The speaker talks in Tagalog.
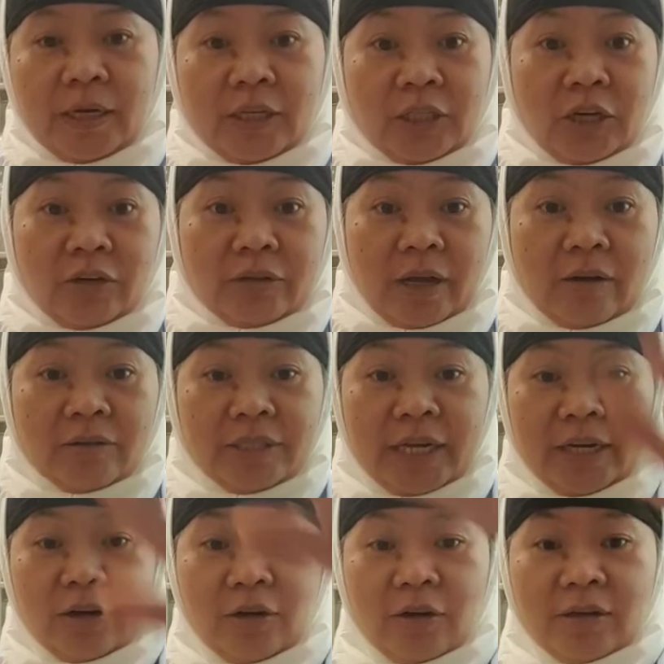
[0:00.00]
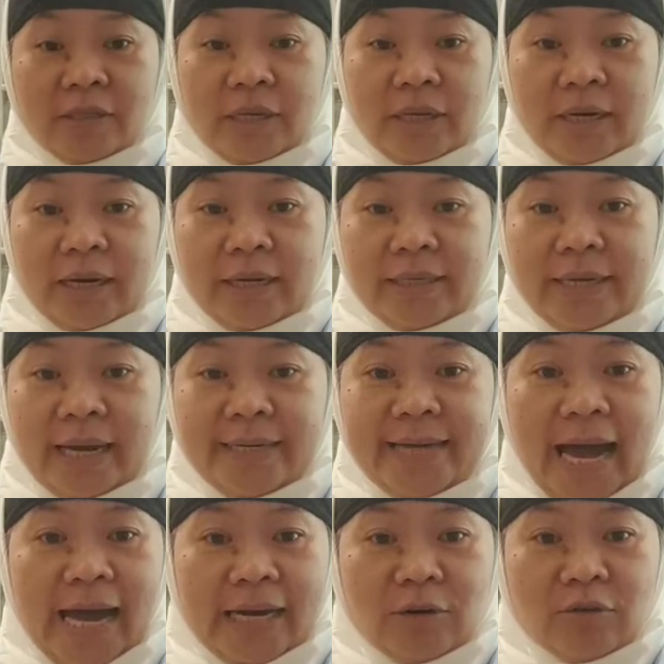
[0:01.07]
Shout out diyan oh, sa
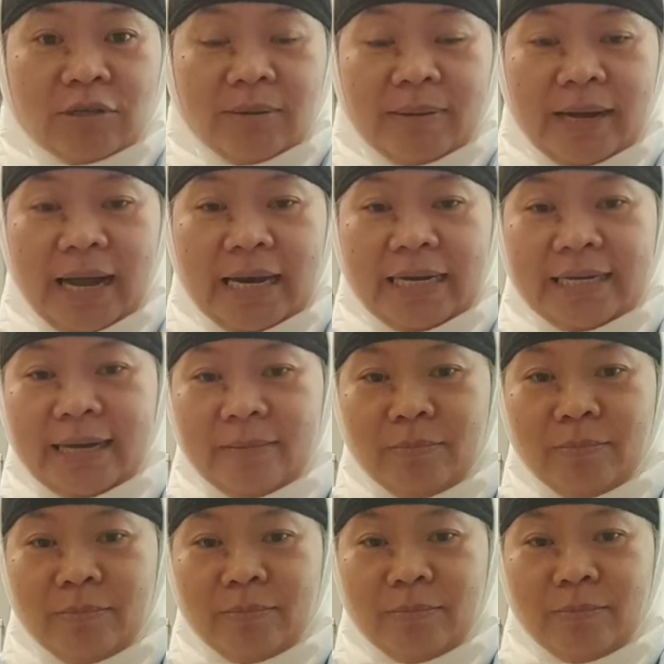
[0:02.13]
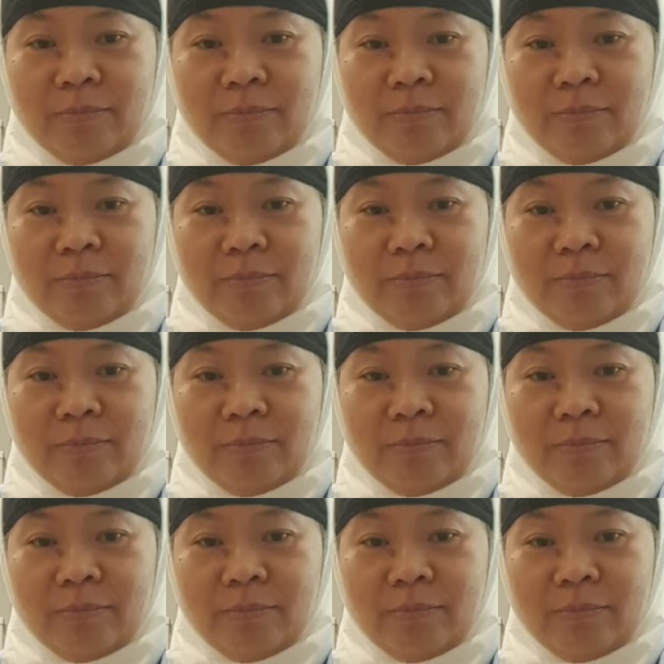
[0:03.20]
nagdadaro sa mga alikabok ko. Oh.